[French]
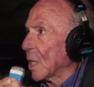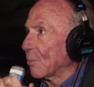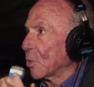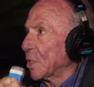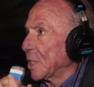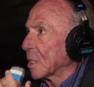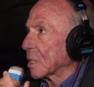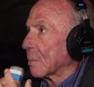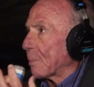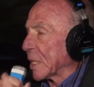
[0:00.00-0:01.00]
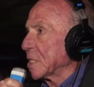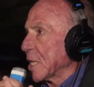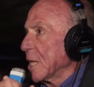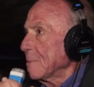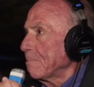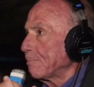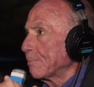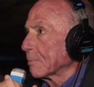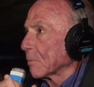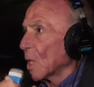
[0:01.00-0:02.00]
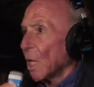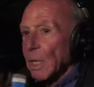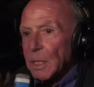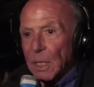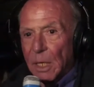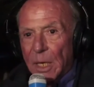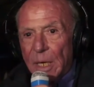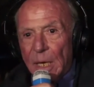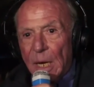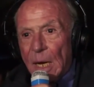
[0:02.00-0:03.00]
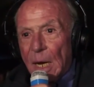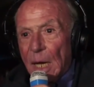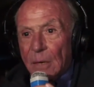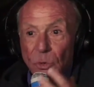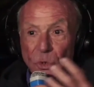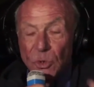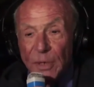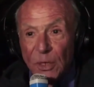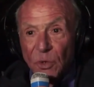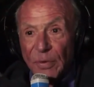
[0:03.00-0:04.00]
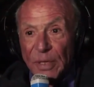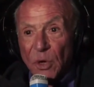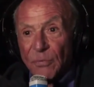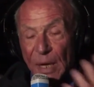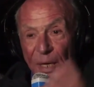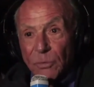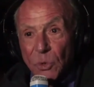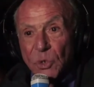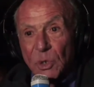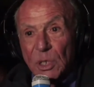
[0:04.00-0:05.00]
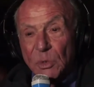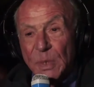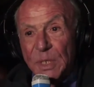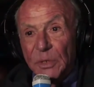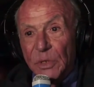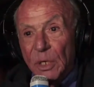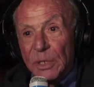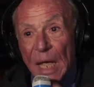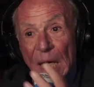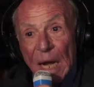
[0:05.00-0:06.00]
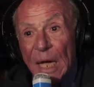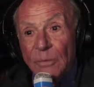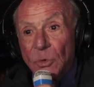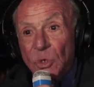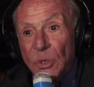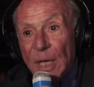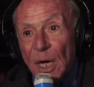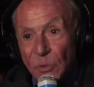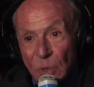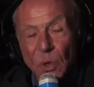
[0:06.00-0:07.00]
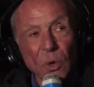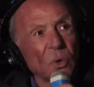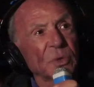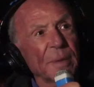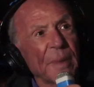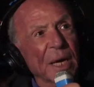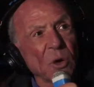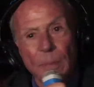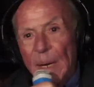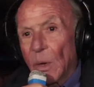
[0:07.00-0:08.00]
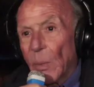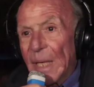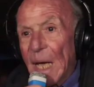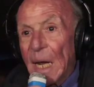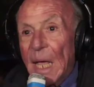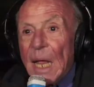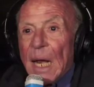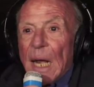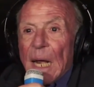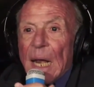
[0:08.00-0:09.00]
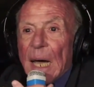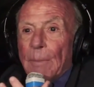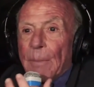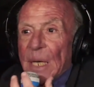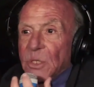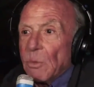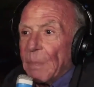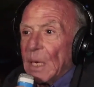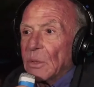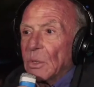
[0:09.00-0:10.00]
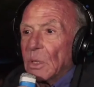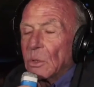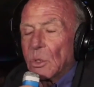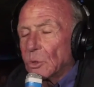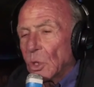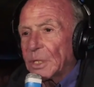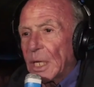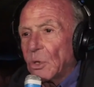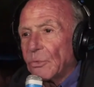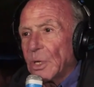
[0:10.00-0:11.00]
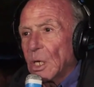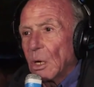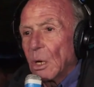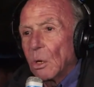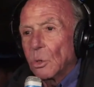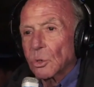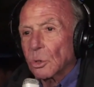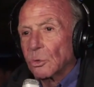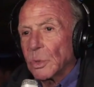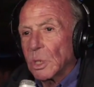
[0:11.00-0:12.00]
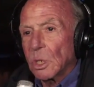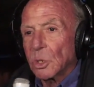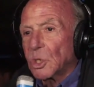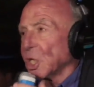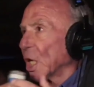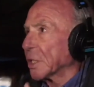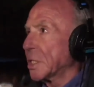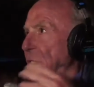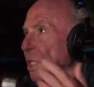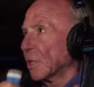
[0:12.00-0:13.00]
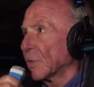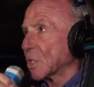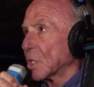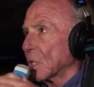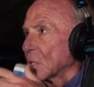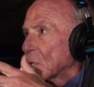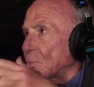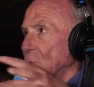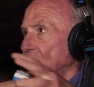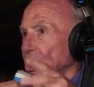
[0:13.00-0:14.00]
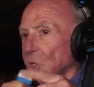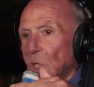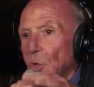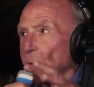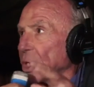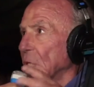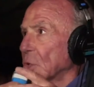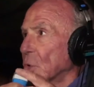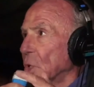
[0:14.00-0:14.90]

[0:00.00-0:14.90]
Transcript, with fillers: et politique parisienne. Et la révolution de 89, la révolution de 1830, la révolution de 48 ont démarré au Palais Royal. La place du Palais de l'hôtel de ville, aujourd'hui euh, chiraquisée avec ses, petits jets d'eau ridicules,